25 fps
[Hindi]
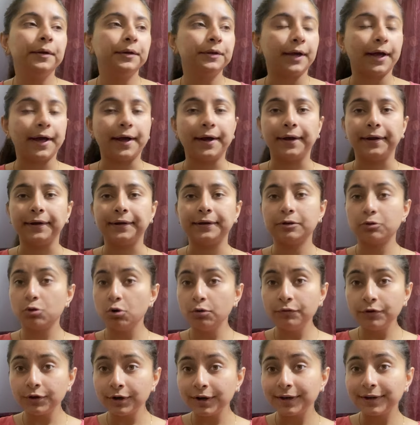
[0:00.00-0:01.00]
एंड गो
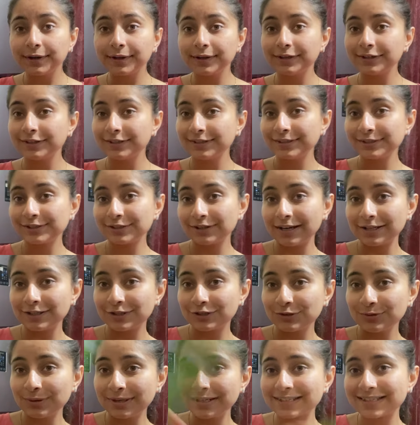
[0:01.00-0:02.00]
फॉर इट सो लेट्स
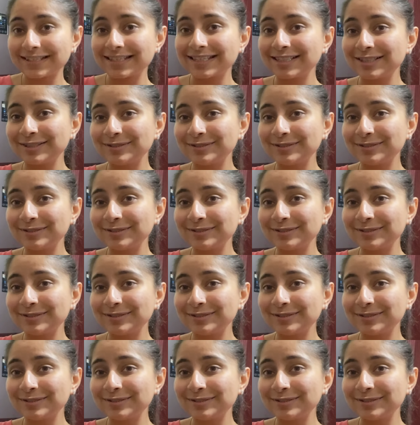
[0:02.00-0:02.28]
डू इट